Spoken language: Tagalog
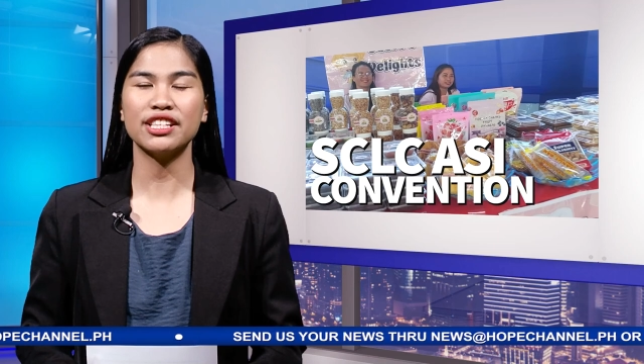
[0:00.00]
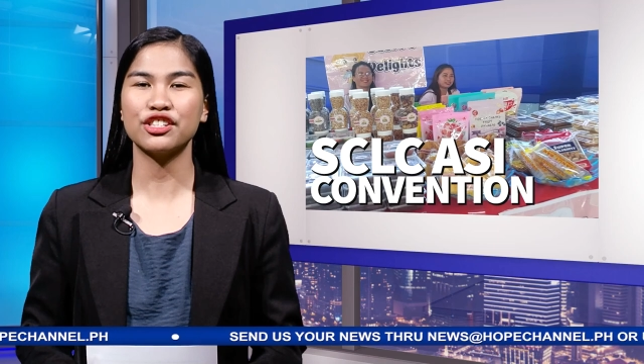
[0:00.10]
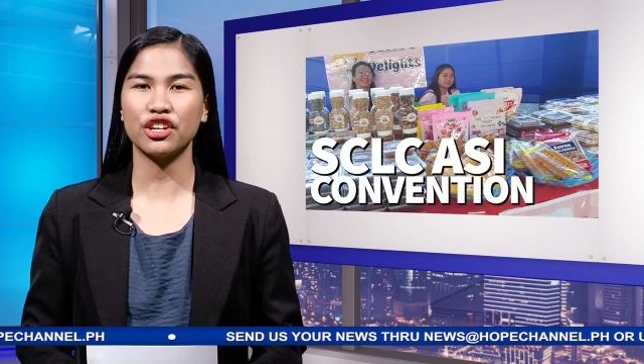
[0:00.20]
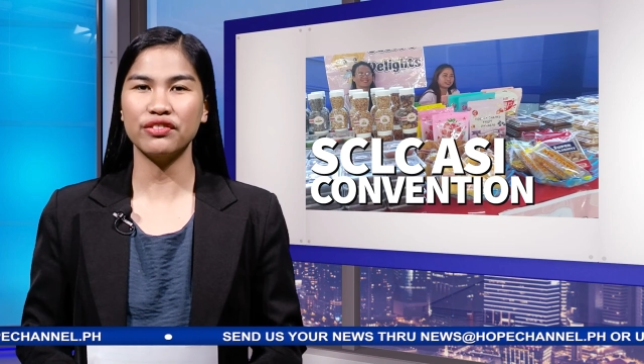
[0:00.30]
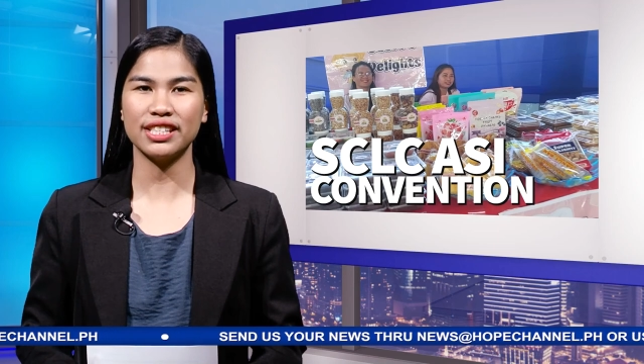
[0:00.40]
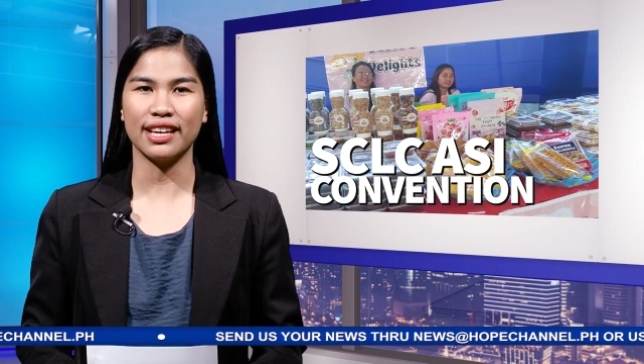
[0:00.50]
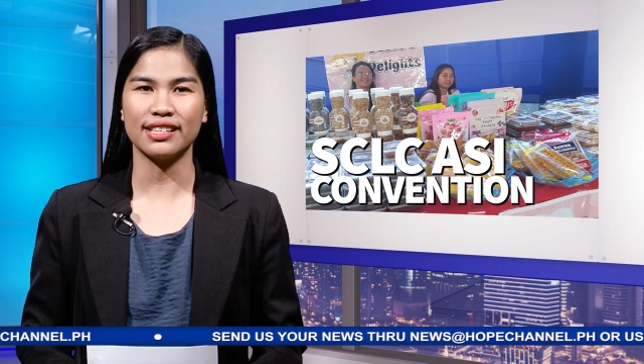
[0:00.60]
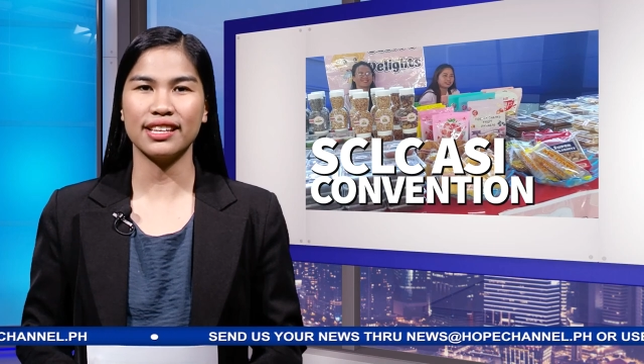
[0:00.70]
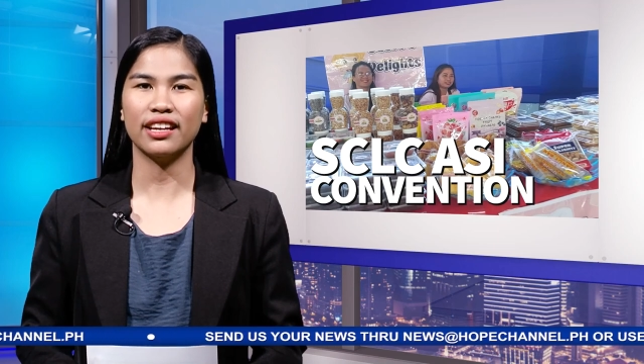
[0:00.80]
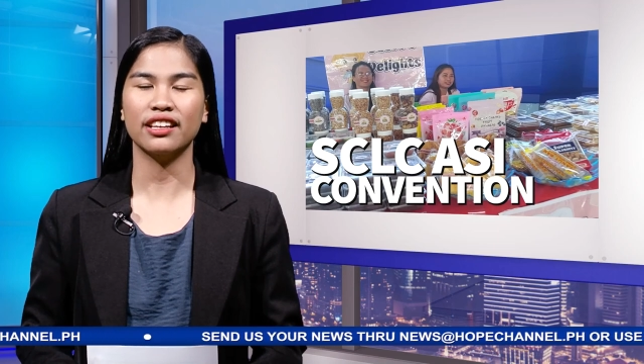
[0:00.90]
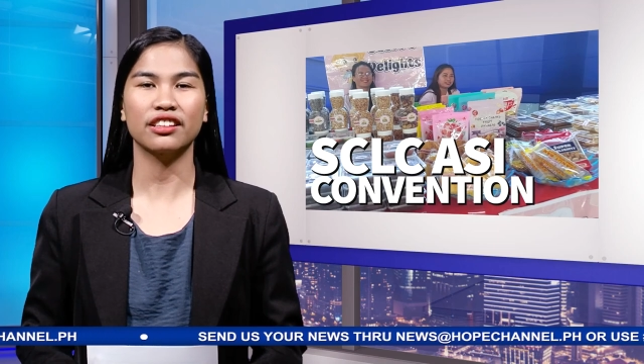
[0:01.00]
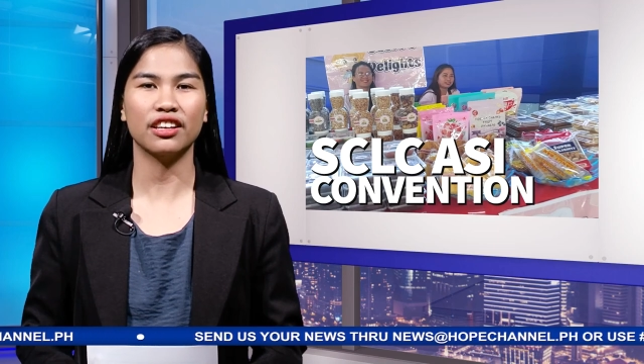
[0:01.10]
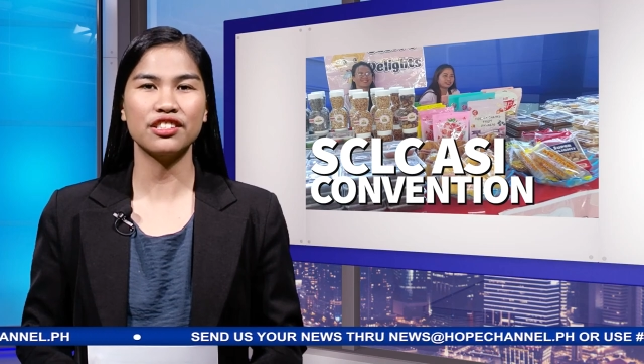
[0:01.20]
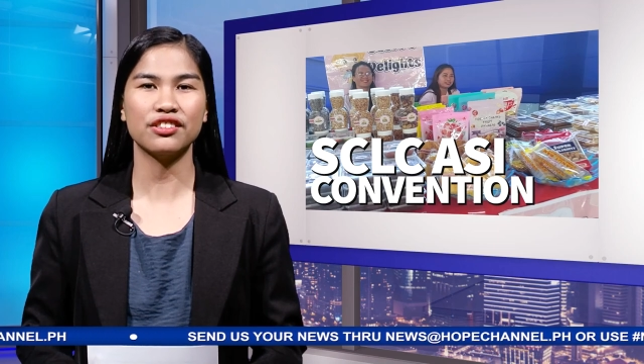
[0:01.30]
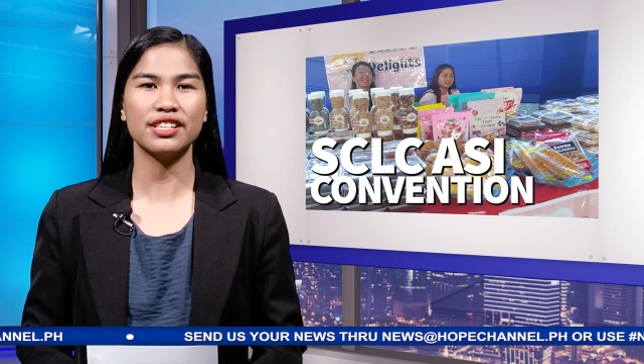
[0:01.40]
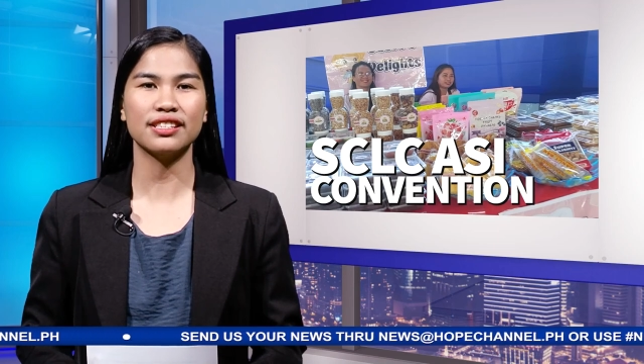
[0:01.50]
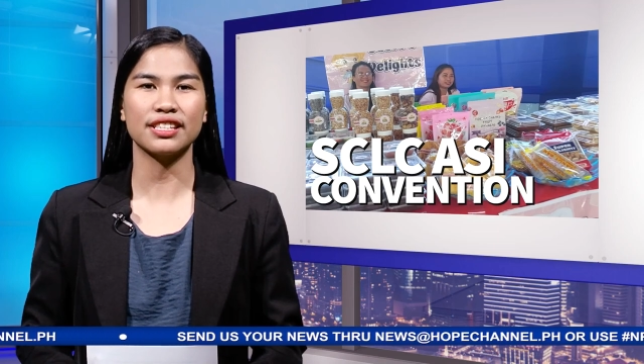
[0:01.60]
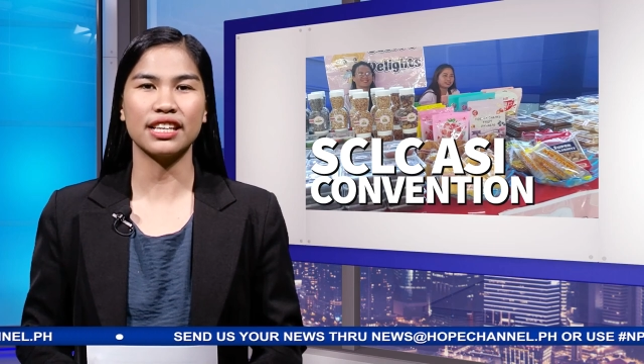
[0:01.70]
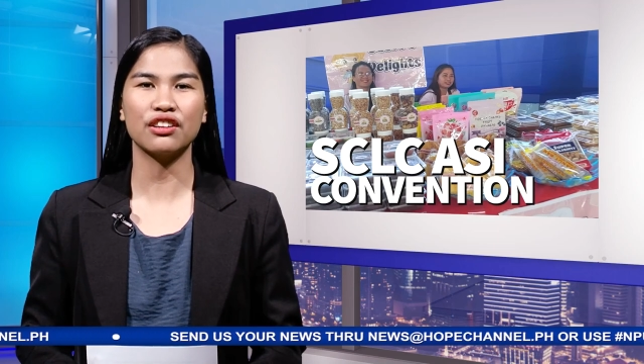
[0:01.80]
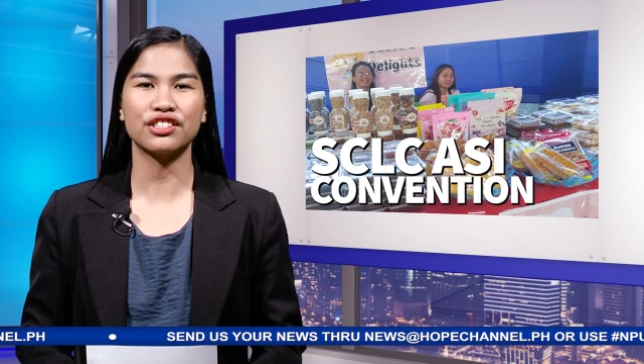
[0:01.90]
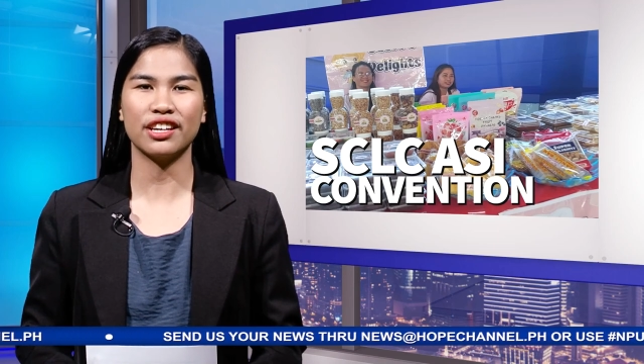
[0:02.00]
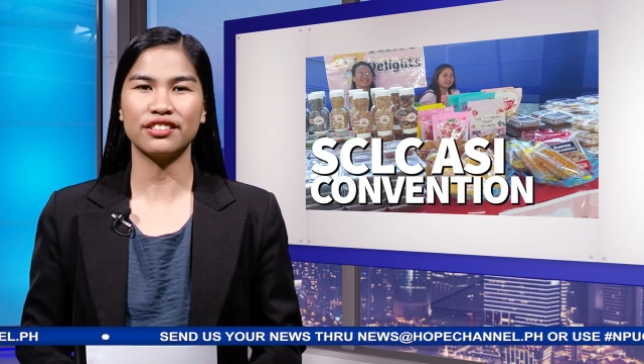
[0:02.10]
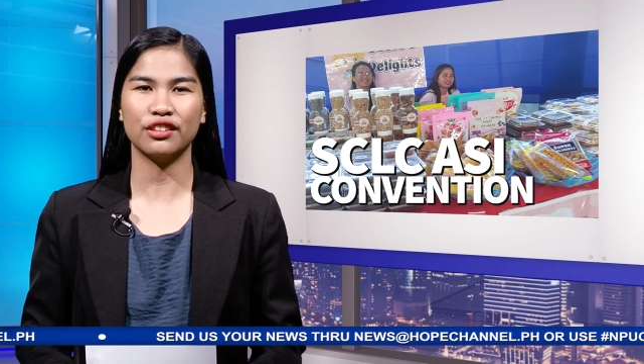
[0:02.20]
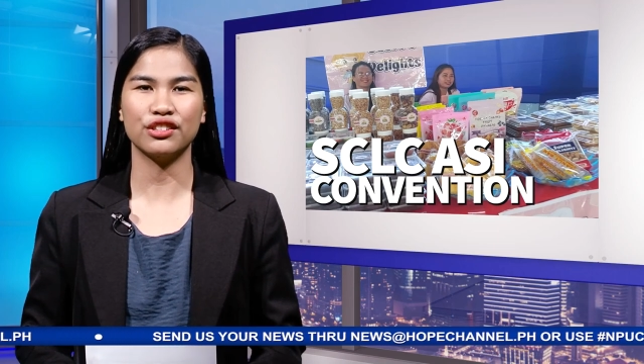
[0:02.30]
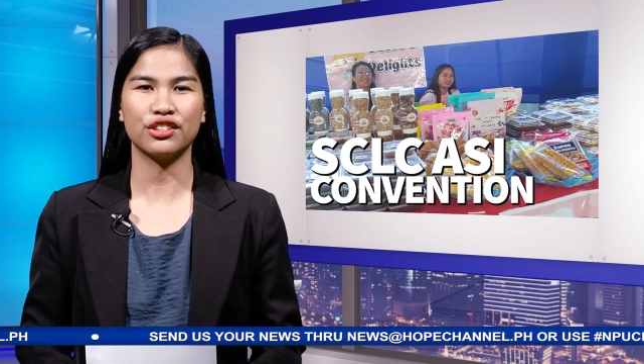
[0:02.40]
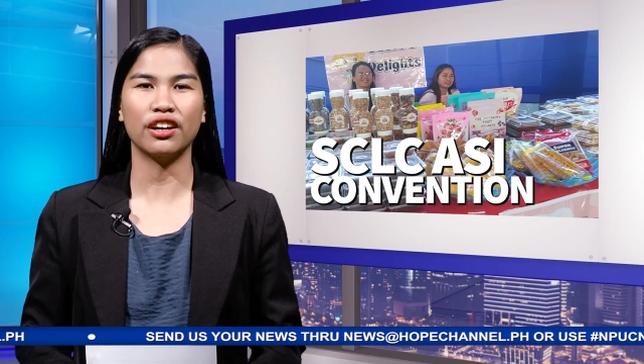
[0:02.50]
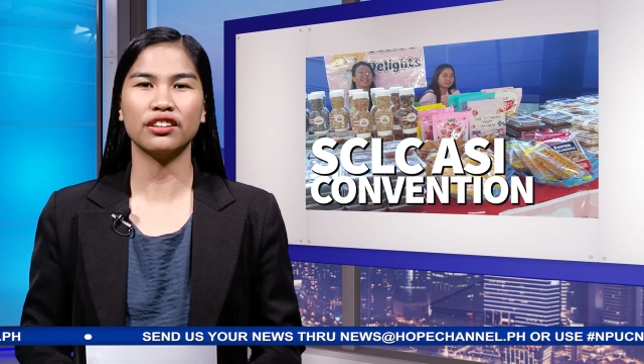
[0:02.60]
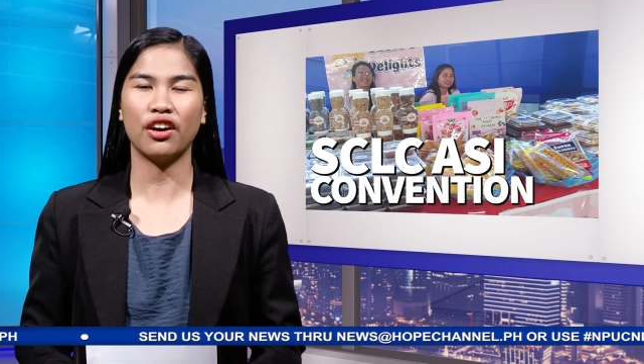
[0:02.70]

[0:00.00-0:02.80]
Services and Industries sa South Central Luzon